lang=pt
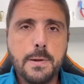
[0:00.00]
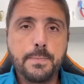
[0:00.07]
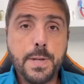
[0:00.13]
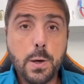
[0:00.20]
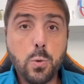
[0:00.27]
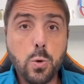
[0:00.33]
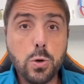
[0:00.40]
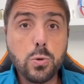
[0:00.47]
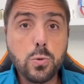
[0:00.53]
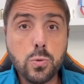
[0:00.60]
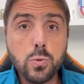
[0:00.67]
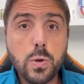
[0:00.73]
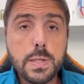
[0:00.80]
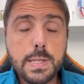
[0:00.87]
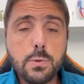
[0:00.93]
De acordo com
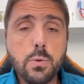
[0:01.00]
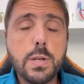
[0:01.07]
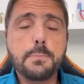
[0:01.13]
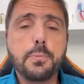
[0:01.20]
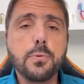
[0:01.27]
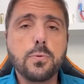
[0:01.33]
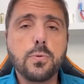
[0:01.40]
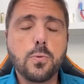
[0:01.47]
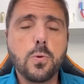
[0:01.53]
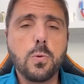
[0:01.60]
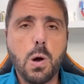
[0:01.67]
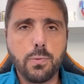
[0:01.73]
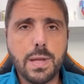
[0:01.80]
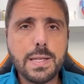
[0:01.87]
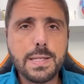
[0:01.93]
torcedores.com,
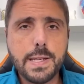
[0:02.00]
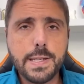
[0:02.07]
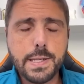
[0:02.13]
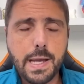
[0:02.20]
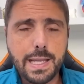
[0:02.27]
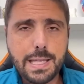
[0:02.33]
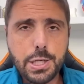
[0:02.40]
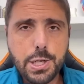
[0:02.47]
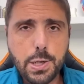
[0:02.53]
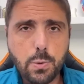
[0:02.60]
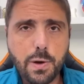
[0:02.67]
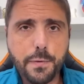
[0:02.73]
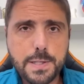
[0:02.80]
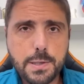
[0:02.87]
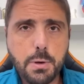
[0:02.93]
Al Nasser até
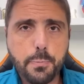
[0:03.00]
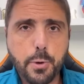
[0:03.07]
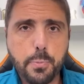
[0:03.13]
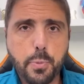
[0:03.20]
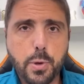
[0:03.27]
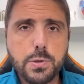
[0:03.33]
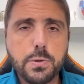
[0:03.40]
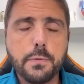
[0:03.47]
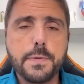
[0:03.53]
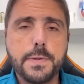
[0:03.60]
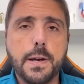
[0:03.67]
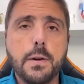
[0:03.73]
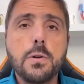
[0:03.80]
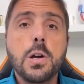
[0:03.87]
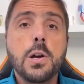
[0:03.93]
chegou a fazer uma proposta
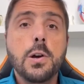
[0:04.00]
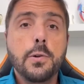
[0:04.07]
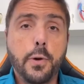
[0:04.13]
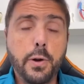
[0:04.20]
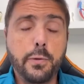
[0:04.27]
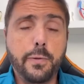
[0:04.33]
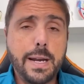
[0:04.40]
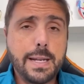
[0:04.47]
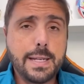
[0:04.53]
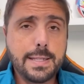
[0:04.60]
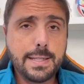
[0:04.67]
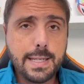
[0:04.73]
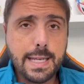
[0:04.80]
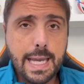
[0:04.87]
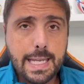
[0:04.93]
oficial, foi o
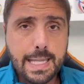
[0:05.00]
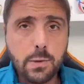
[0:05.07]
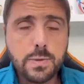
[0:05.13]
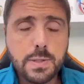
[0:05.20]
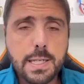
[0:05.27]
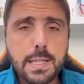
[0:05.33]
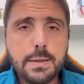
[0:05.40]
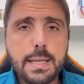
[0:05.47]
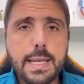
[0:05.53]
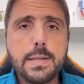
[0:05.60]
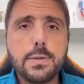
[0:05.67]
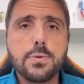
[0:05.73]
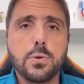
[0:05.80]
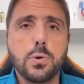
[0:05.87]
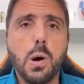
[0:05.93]
Vargas quem não se
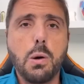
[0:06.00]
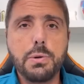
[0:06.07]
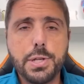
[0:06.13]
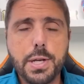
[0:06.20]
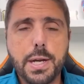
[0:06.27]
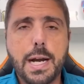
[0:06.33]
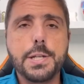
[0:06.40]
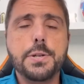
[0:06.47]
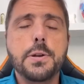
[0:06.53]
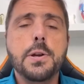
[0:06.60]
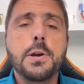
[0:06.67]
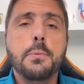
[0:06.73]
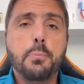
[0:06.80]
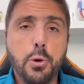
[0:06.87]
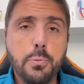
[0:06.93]
interessou. Al Ittihad
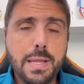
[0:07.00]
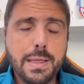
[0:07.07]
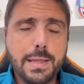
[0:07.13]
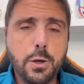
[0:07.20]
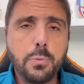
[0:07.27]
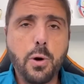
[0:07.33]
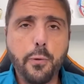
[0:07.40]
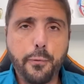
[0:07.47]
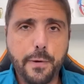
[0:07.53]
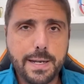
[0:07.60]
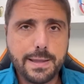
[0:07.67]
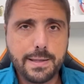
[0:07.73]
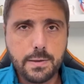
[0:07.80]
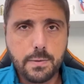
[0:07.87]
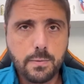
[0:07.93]
prometeu uma
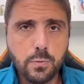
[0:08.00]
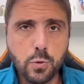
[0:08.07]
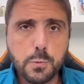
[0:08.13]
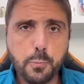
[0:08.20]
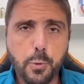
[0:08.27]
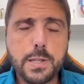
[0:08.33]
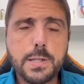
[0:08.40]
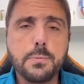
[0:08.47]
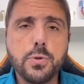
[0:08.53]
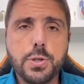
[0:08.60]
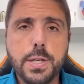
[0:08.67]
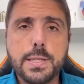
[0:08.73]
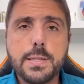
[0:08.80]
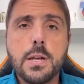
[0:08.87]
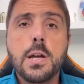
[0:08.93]
oferta nos próximos
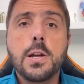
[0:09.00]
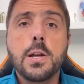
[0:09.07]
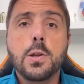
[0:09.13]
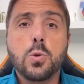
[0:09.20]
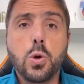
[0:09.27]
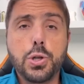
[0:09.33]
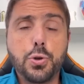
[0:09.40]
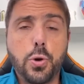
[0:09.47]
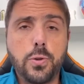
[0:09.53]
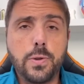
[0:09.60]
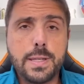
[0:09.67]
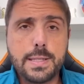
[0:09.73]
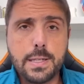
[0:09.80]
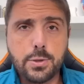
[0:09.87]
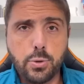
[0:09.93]
dias. Estou de olho
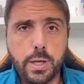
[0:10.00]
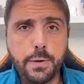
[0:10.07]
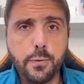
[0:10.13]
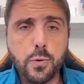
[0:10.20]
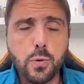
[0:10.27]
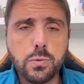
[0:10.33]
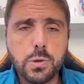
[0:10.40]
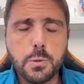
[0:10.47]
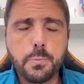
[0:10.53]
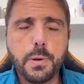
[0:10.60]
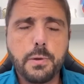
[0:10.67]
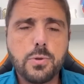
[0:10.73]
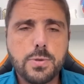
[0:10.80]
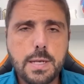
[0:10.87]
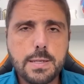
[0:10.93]
nessa história e vou contando para
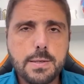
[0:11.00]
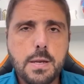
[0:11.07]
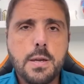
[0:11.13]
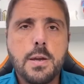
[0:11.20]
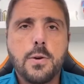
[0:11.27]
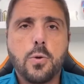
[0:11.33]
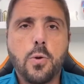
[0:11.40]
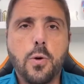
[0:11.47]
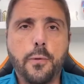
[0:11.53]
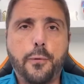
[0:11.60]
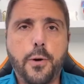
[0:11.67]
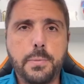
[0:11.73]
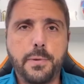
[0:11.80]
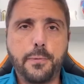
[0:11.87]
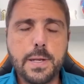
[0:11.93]
vocês
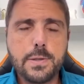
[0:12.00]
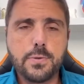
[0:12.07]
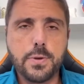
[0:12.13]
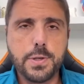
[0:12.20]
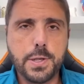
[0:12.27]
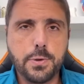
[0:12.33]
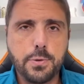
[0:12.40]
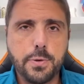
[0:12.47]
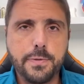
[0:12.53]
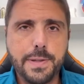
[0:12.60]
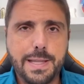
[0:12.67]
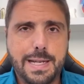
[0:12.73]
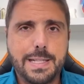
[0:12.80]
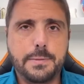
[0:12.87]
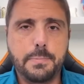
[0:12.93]
conforme forem surgindo
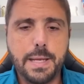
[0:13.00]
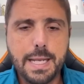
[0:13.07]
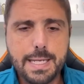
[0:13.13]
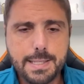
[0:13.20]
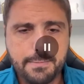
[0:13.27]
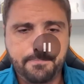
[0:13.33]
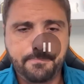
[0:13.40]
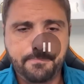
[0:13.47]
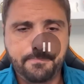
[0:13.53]
novidades, beleza?